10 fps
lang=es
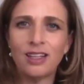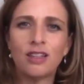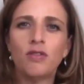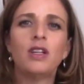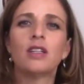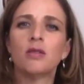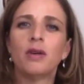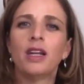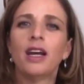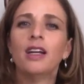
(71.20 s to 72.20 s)
este fin de
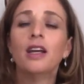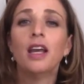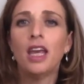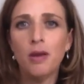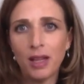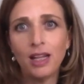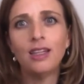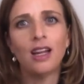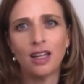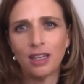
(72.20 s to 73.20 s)
semana y
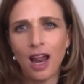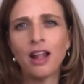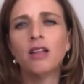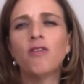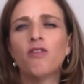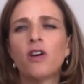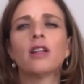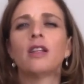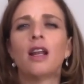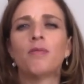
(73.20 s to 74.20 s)
sentir tan
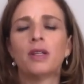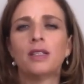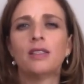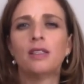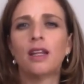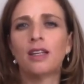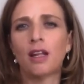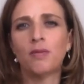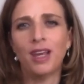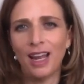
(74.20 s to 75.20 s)
fuerte la presencia de
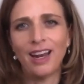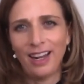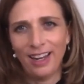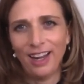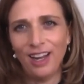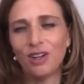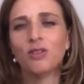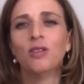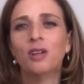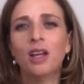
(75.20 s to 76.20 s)
San Miguel Arcángel,
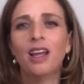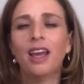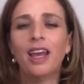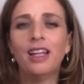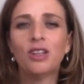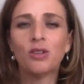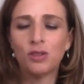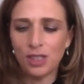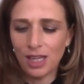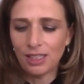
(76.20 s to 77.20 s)
¿no?
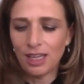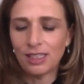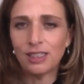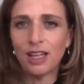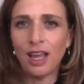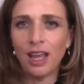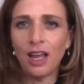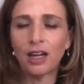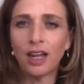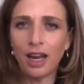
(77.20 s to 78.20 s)
Entonces, este,
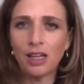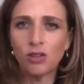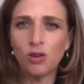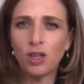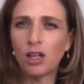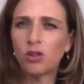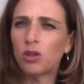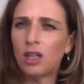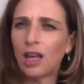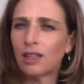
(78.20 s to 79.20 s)
regreso y
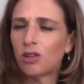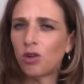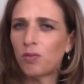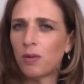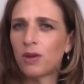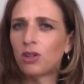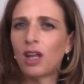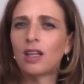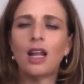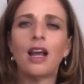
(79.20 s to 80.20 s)
estos días, estos primeros
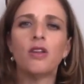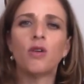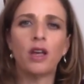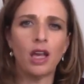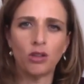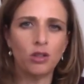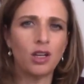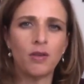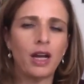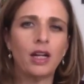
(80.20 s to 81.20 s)
días del año que ya estoy
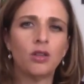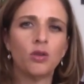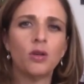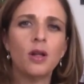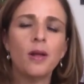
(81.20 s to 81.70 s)
trabajando,